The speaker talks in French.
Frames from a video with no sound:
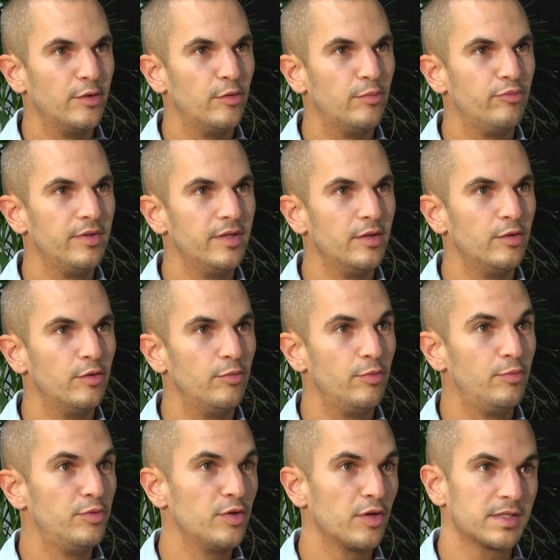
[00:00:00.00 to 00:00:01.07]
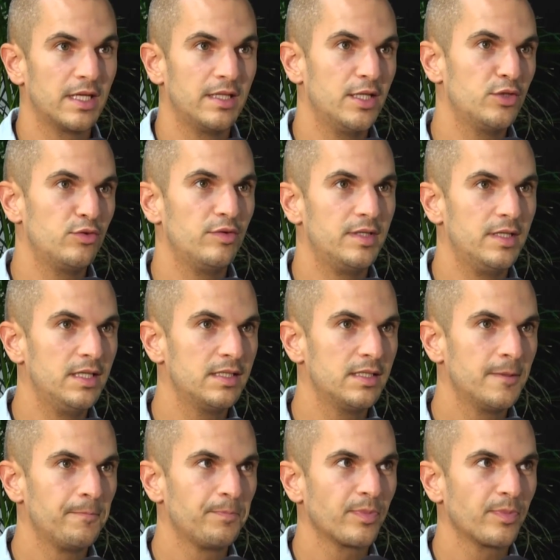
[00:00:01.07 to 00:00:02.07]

depuis, plusieurs années, je l'utilise.